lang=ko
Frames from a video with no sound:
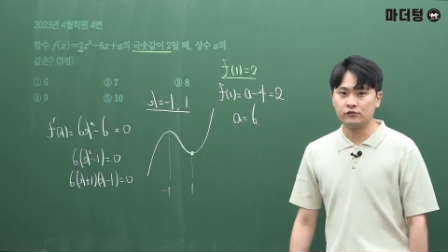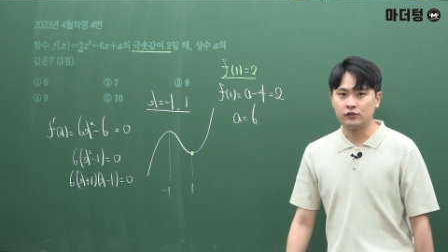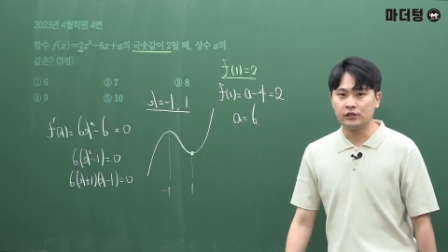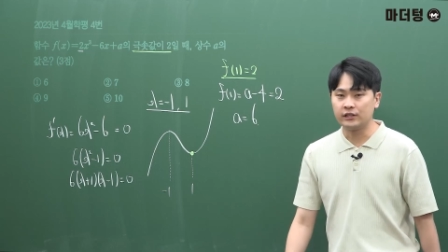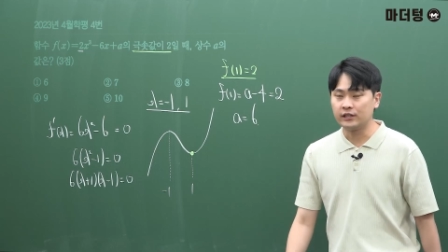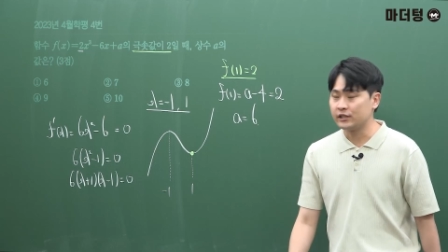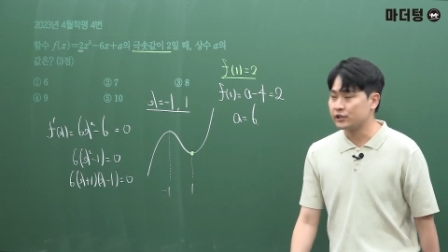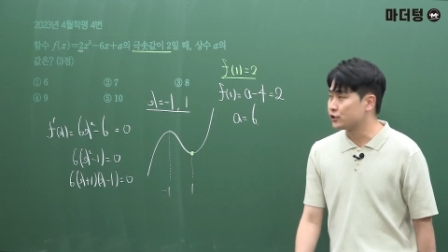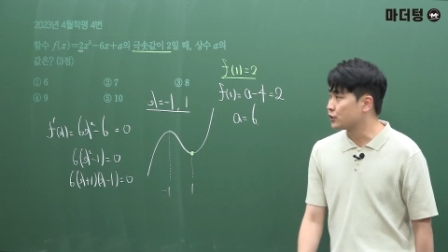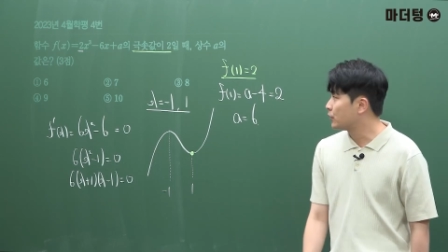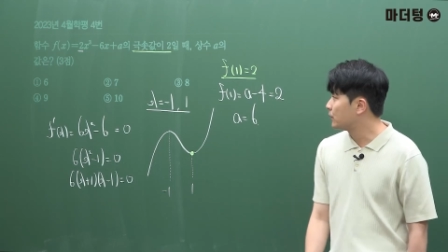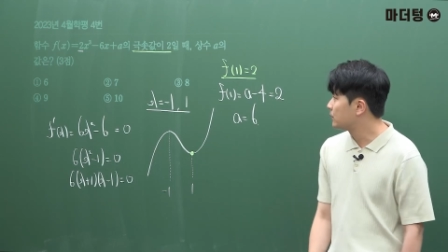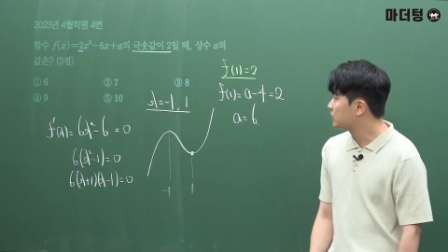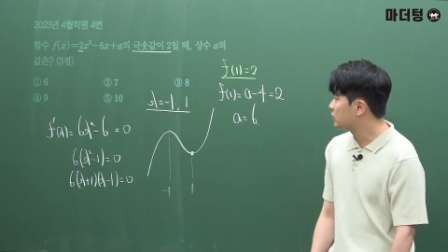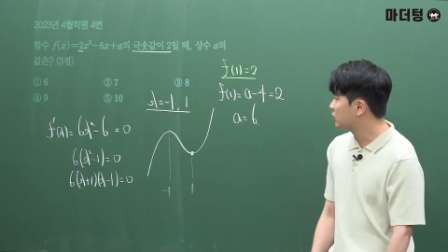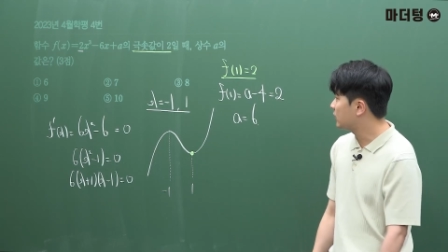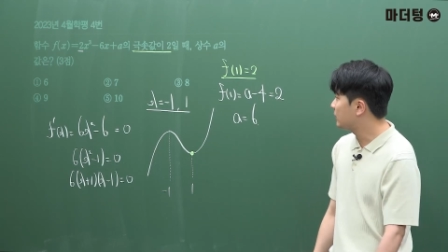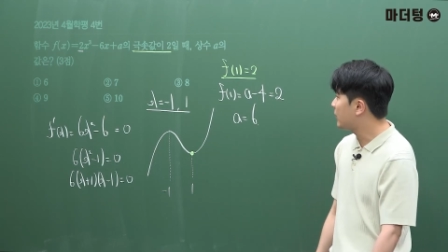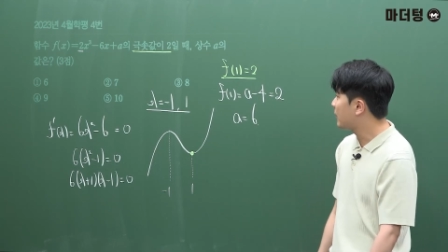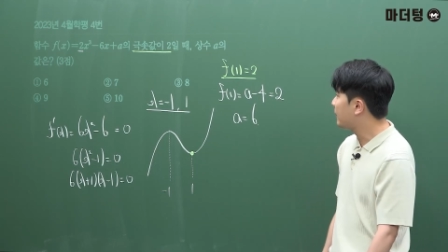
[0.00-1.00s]
수 있겠죠.
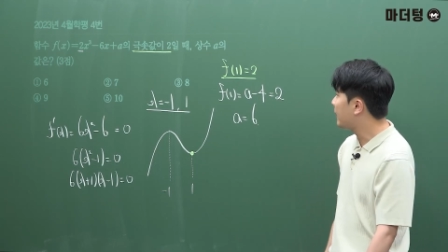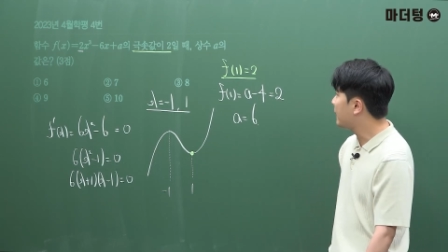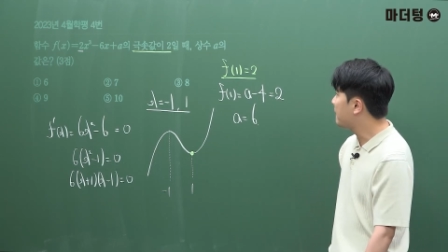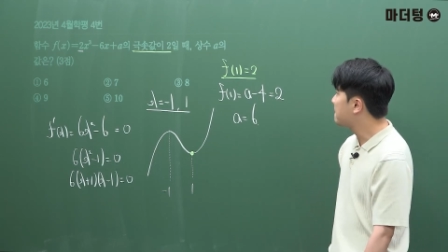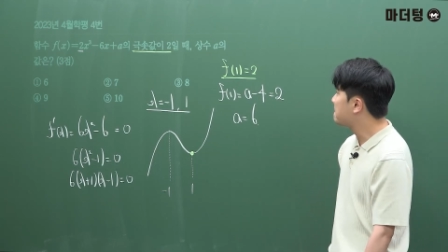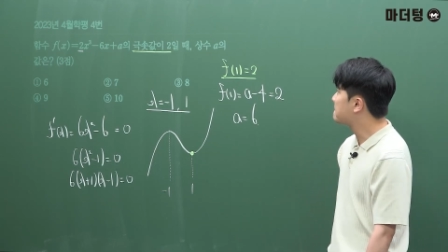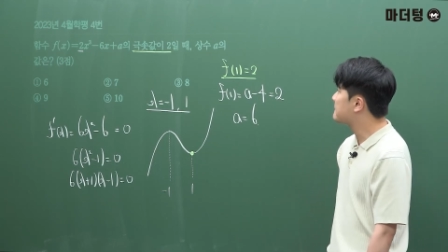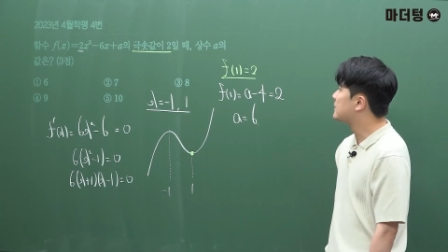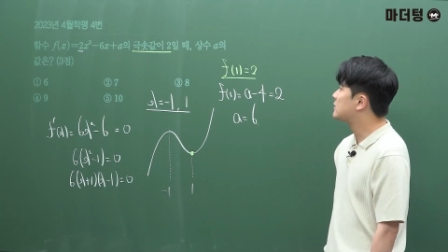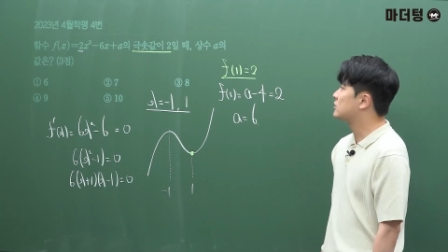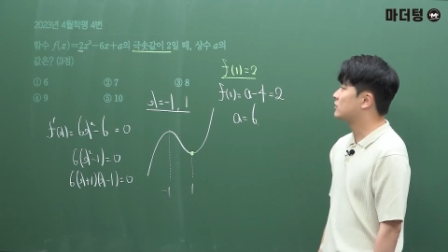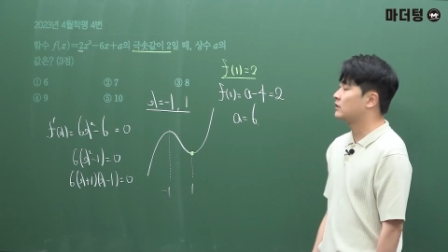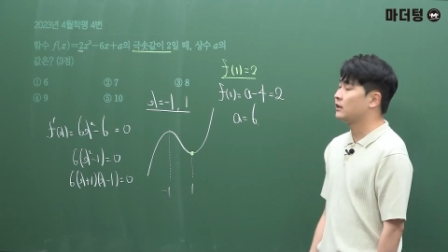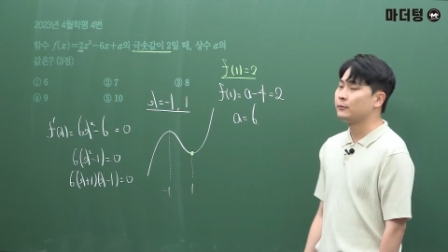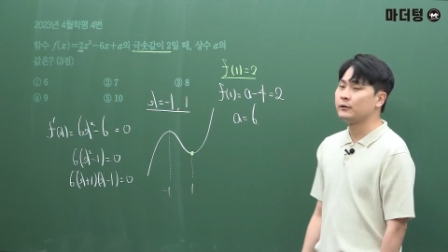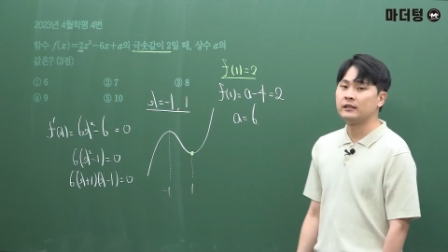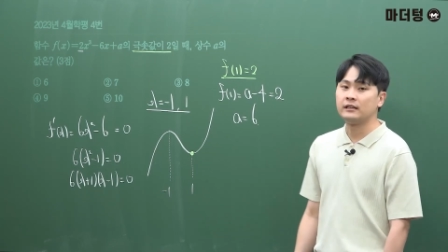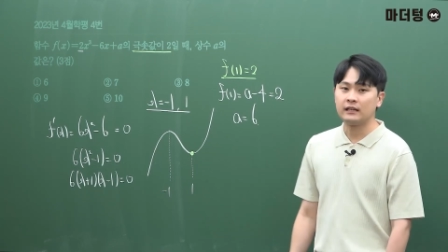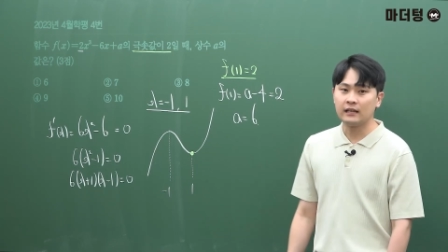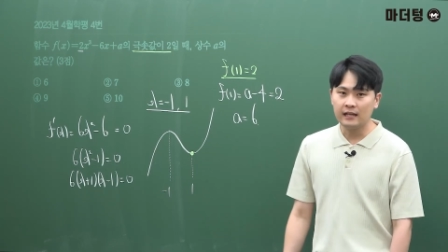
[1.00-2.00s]
정답 몇 번?
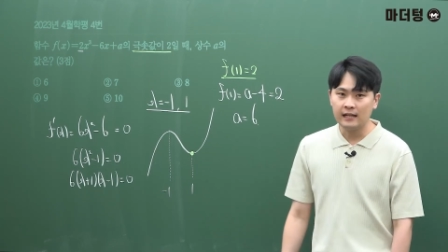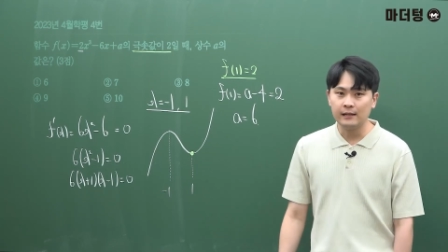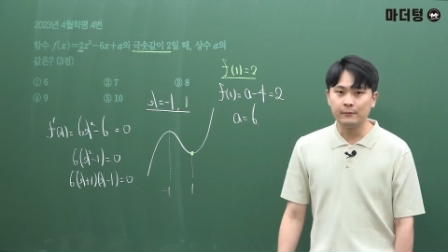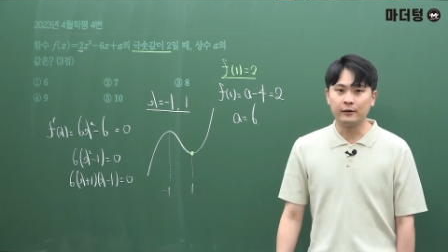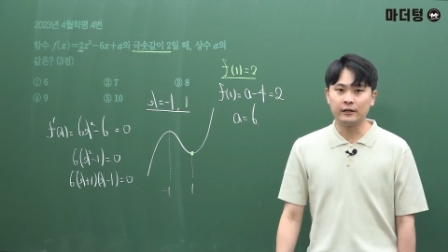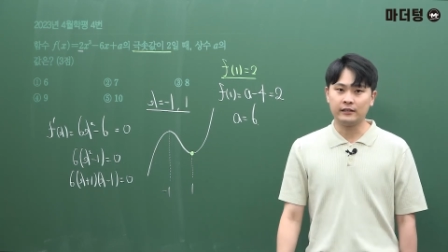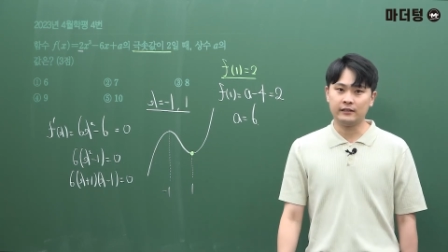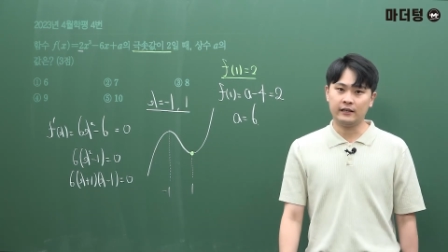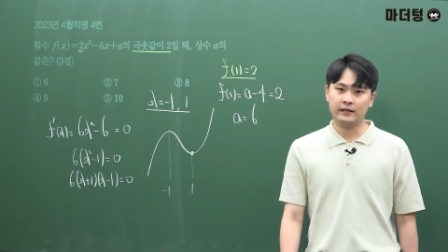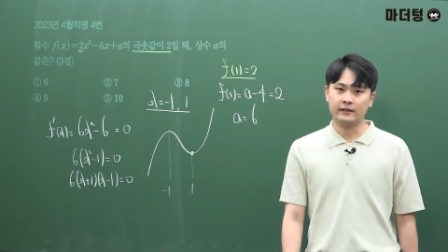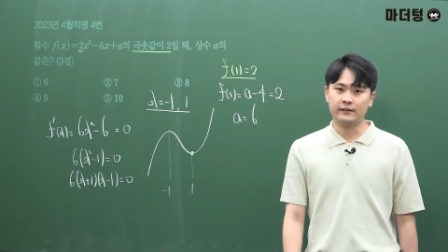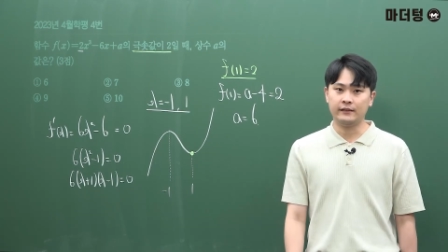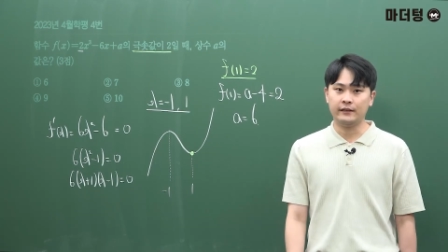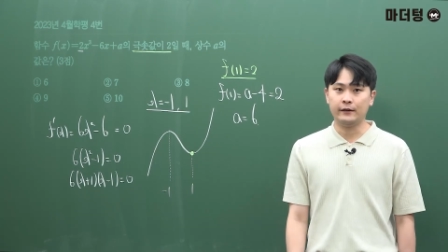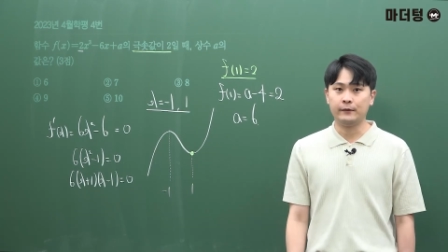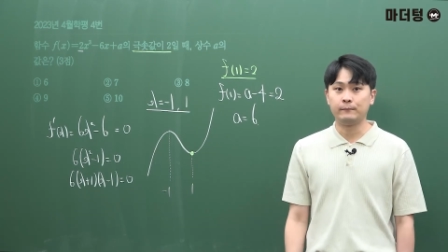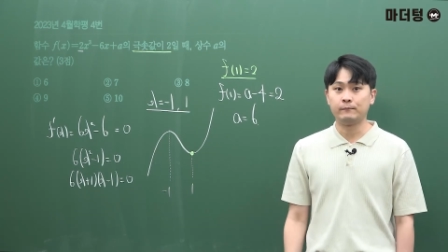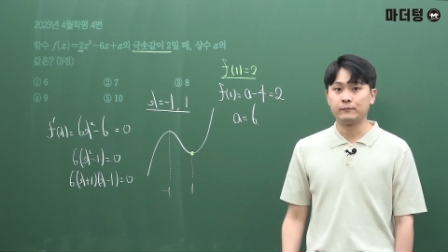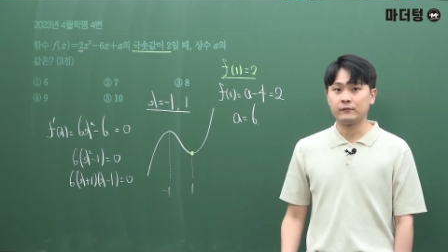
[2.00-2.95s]
정답은 1번이 되겠네요.